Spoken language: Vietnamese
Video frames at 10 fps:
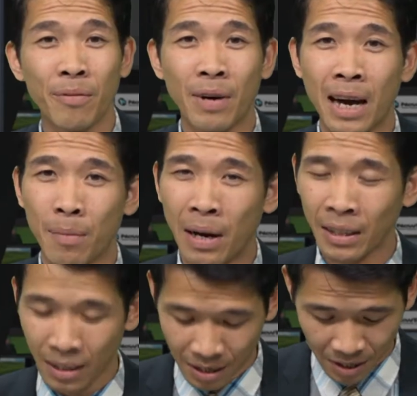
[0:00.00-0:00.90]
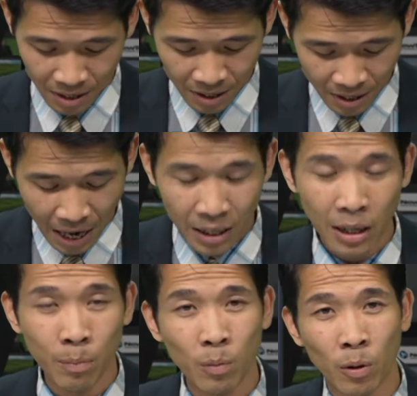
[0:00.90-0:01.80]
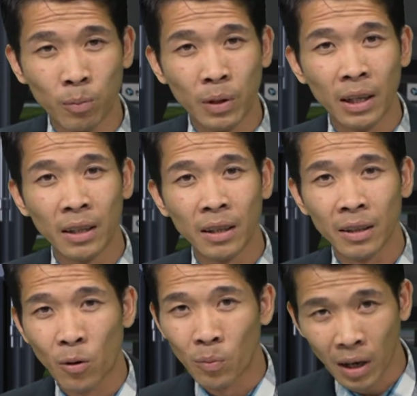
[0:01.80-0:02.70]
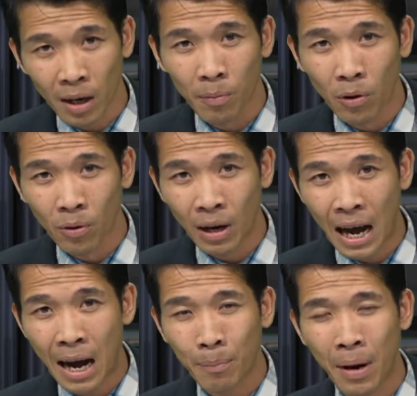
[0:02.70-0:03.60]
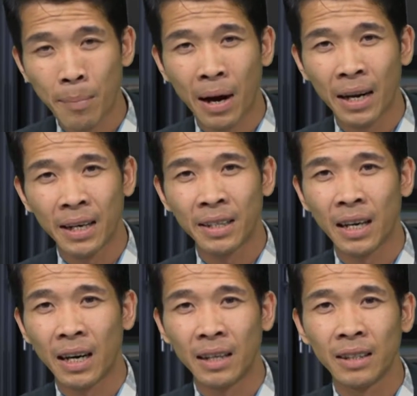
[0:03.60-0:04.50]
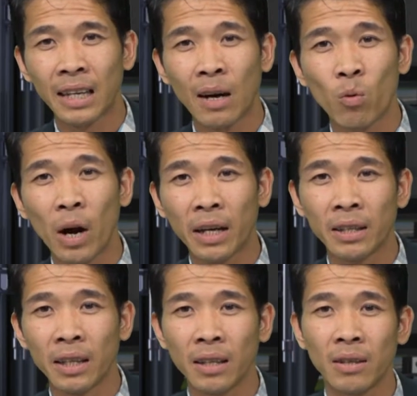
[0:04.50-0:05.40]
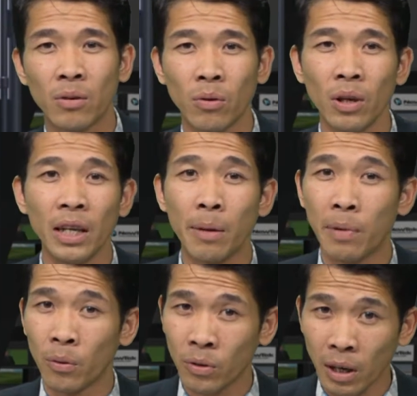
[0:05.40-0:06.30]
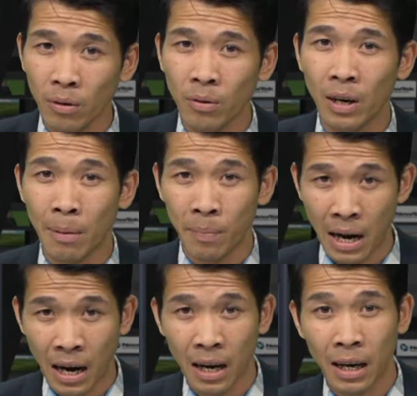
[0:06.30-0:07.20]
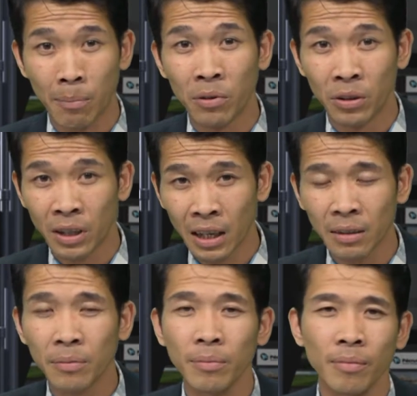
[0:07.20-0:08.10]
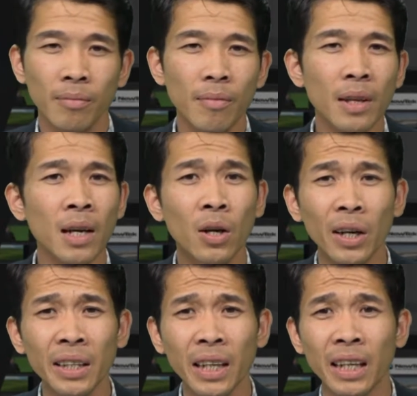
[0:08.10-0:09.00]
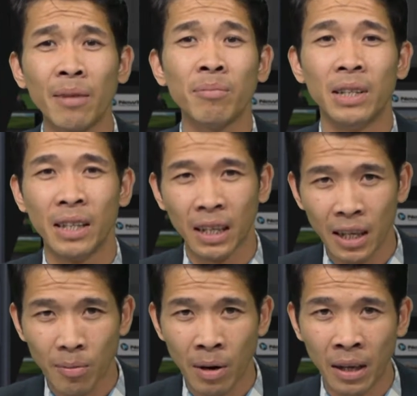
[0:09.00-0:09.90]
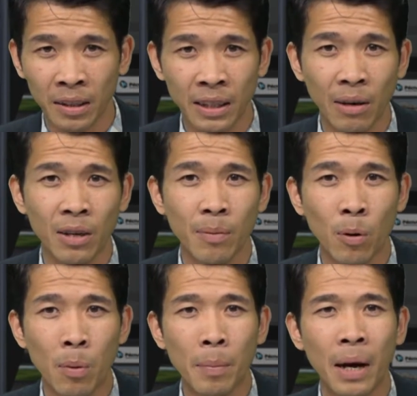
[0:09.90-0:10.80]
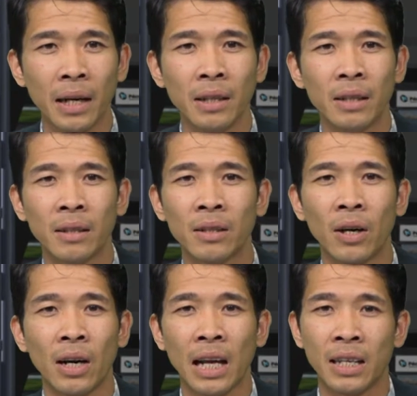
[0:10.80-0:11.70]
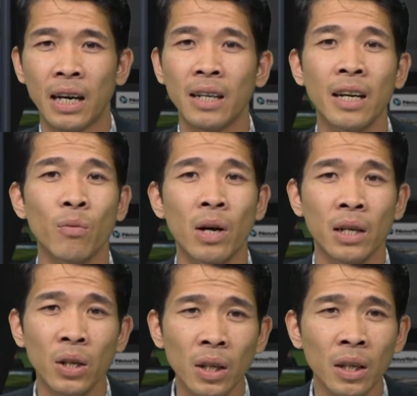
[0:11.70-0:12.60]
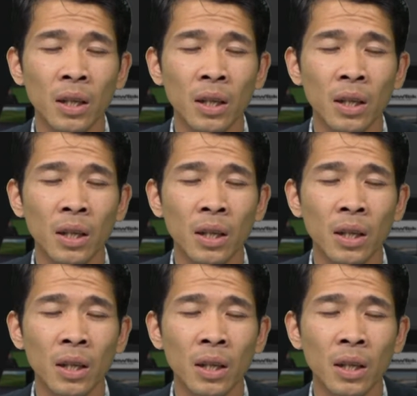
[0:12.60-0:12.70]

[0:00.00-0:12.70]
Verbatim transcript: và bản tin kế tiếp một tin cũng rất là buồn là máy bay chở các quan chức của Liên hiệp Âu Châu gặp nạn, năm người chết. Có ít nhất 5 người đã thiệt mạng sau khi một máy bay được cho là chở các quan chức